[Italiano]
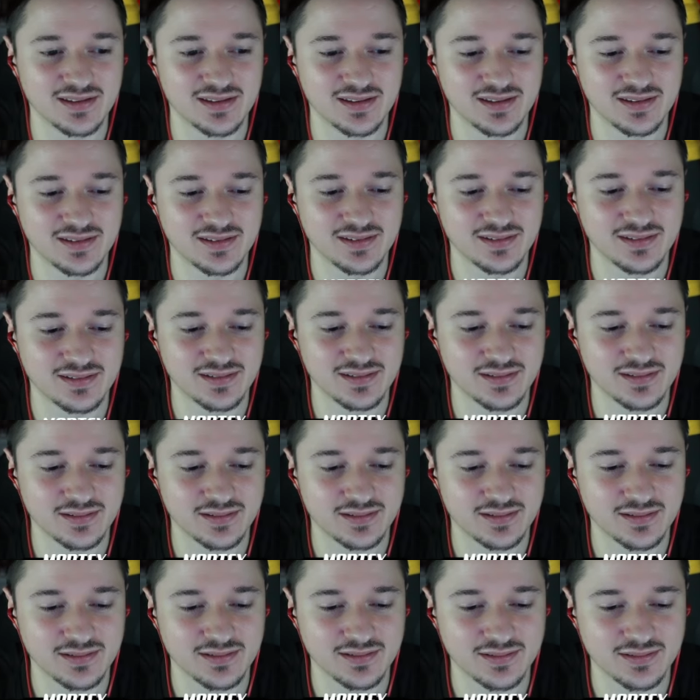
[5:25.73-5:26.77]
No, non no.
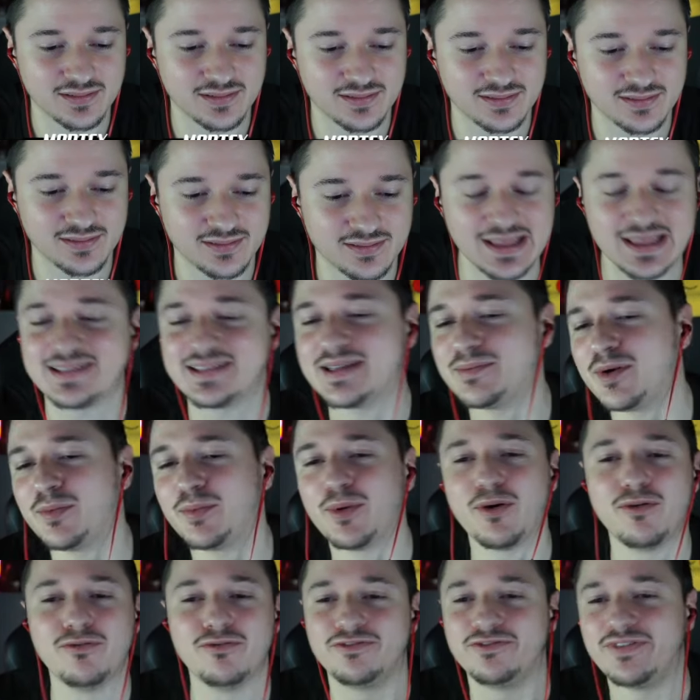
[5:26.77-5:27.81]
sono. Quindi sei
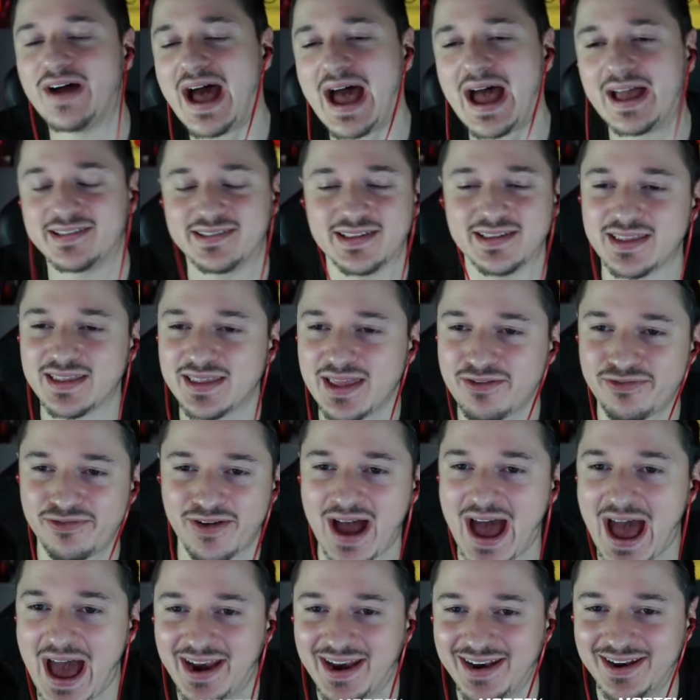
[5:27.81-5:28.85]
proprio un fan, siete dei
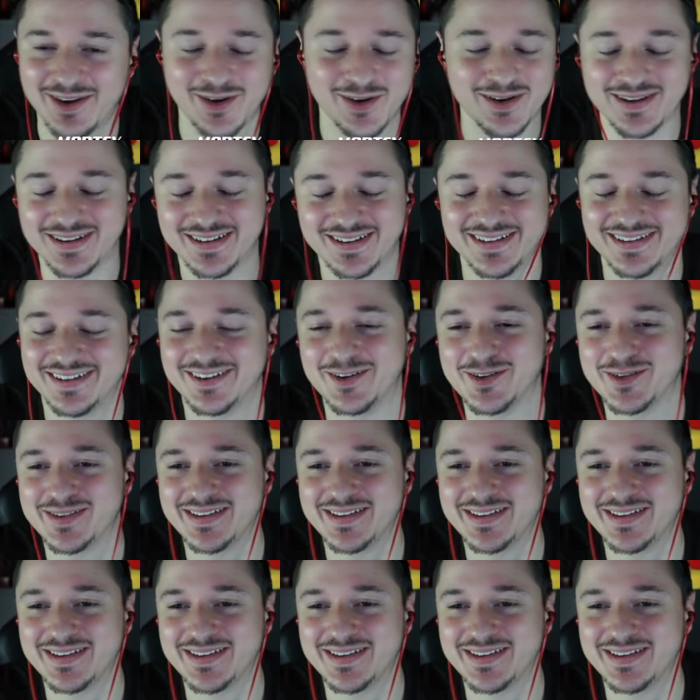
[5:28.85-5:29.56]
fan,